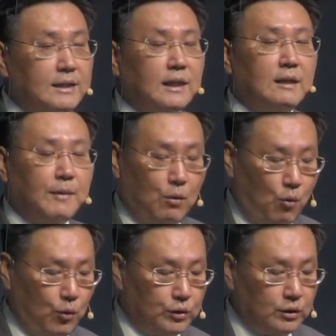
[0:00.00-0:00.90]
사람의
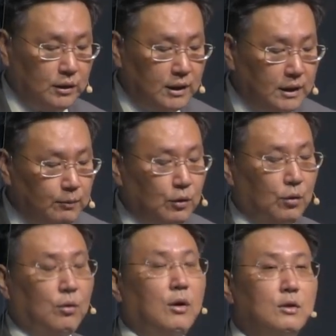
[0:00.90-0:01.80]
옷을
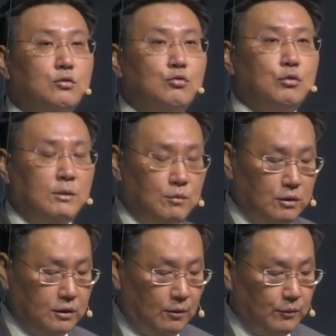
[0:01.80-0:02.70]
입고 주님을
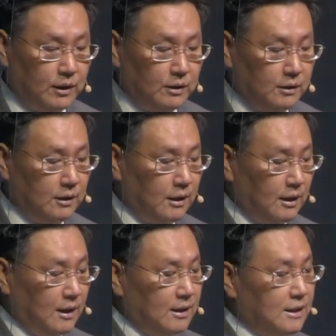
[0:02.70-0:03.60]
섬기는
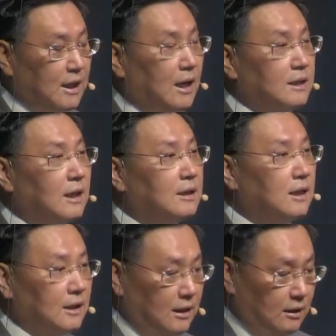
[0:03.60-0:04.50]

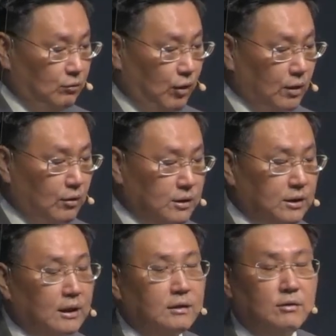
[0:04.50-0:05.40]
제사장이 된
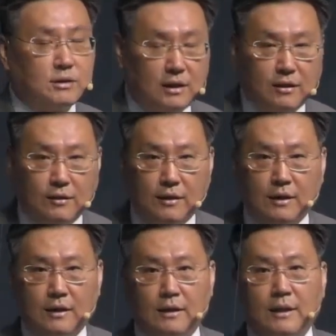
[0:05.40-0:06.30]
것이라는 것이에요.
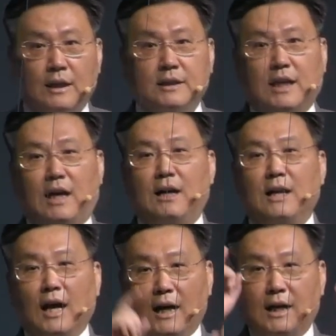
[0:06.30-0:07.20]
자,
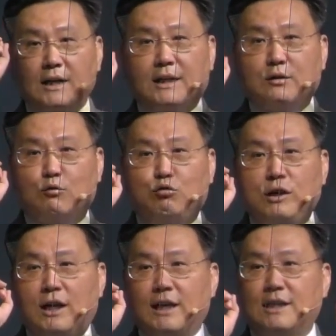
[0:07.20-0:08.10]
하나님께서
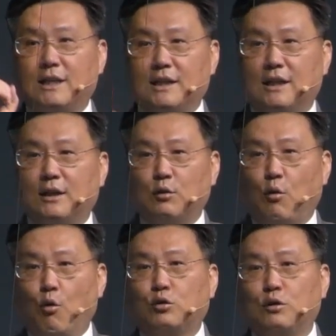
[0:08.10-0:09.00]
구약의 제사장에도
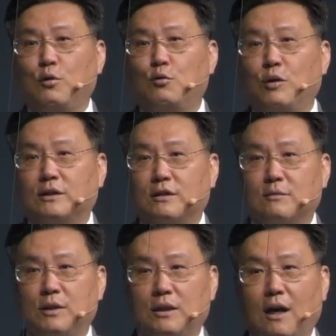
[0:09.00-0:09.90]
옷을
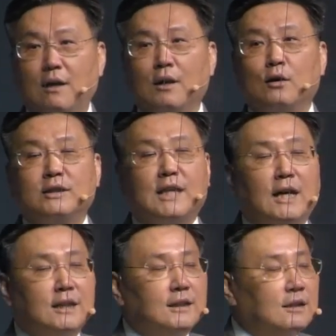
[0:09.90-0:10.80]
요구하셨습니다.
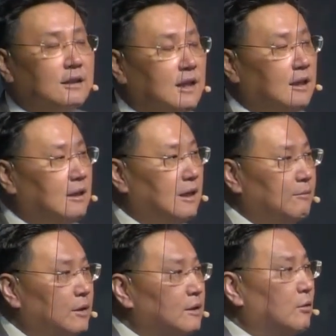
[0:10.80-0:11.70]
제사장들이
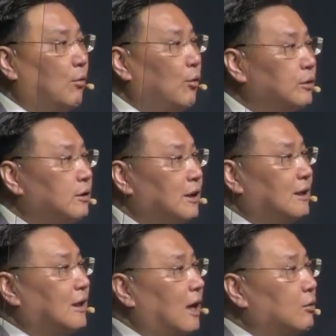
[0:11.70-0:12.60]
입는 옷들이
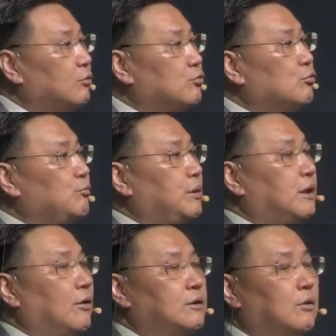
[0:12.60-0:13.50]
따로
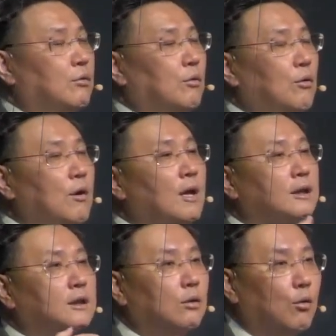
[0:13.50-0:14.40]
준비되어 있었고
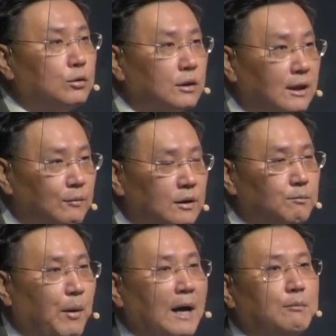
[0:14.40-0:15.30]
그 옷을 입는
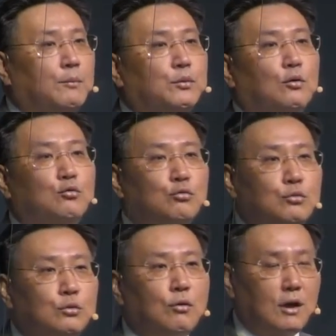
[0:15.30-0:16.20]
방법도
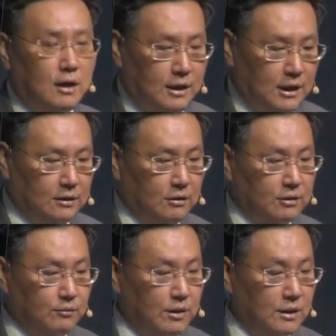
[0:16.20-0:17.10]
순서가
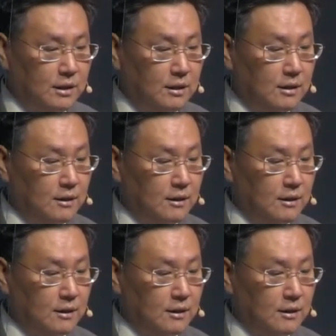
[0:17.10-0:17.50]
있었습니다.